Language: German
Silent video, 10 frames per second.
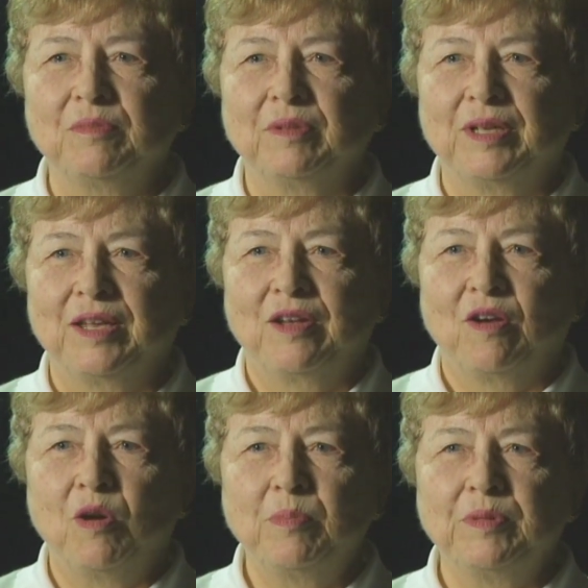Er
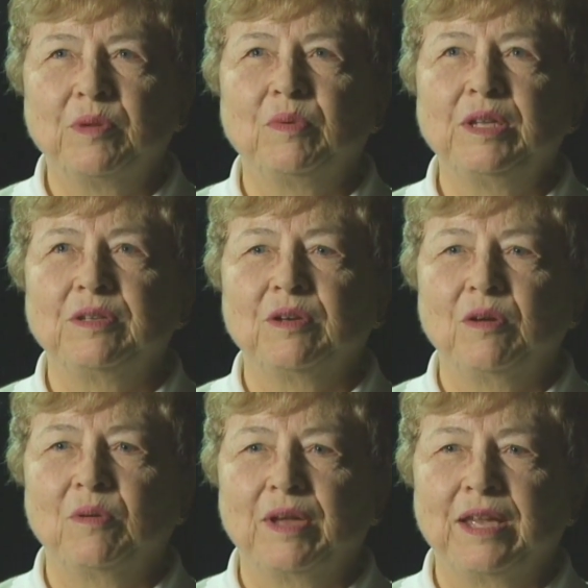öffnete das
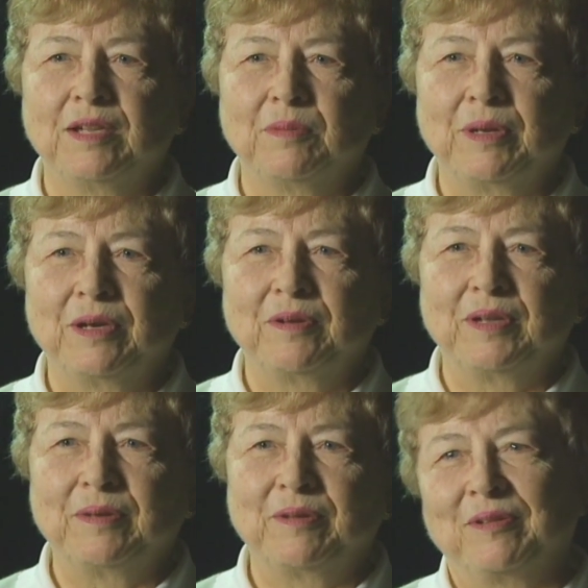Fenster, klopfte sich auf die
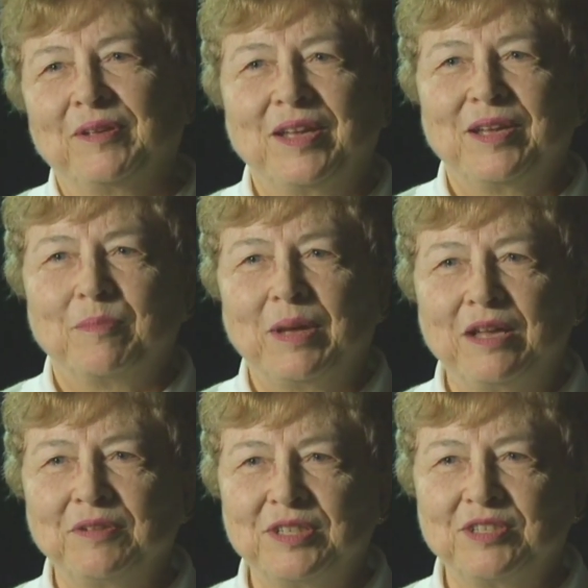Brust und
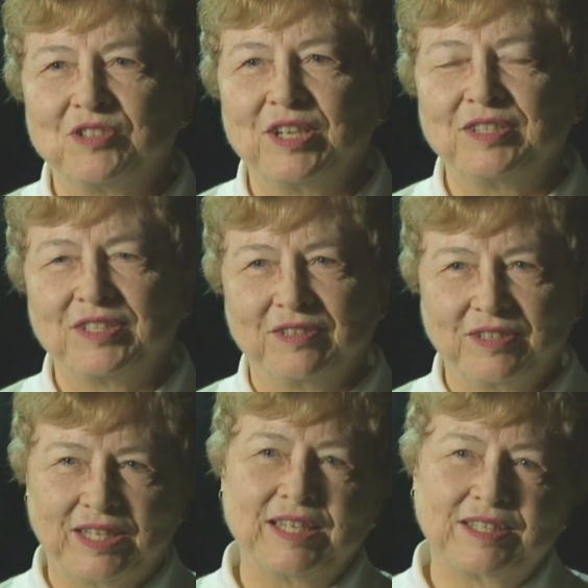prüfte seine Stimme.
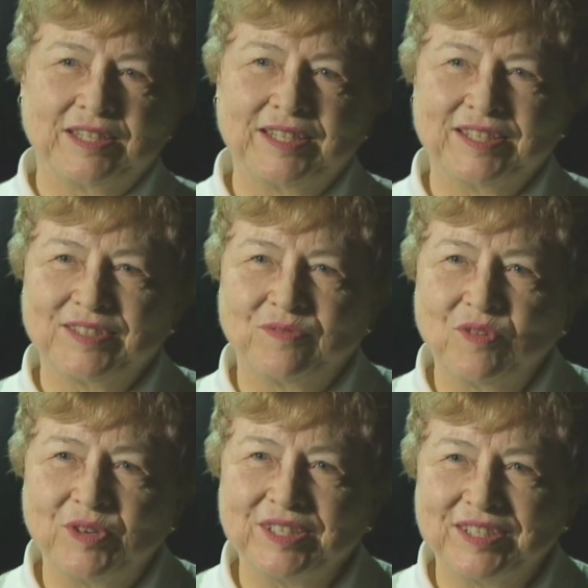Das war
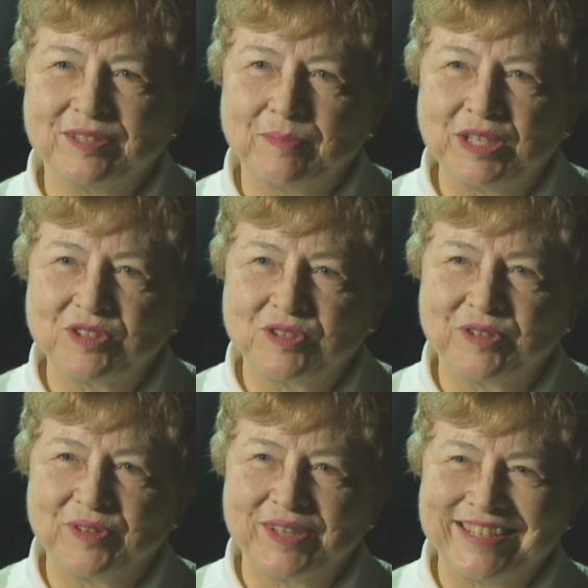für ihn das
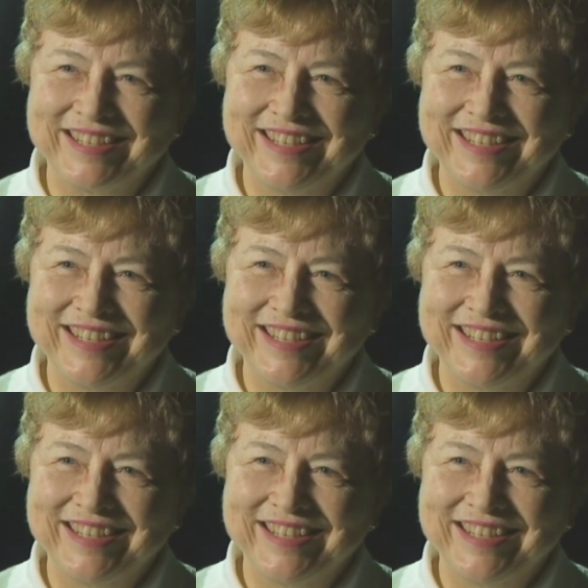Wichtigste.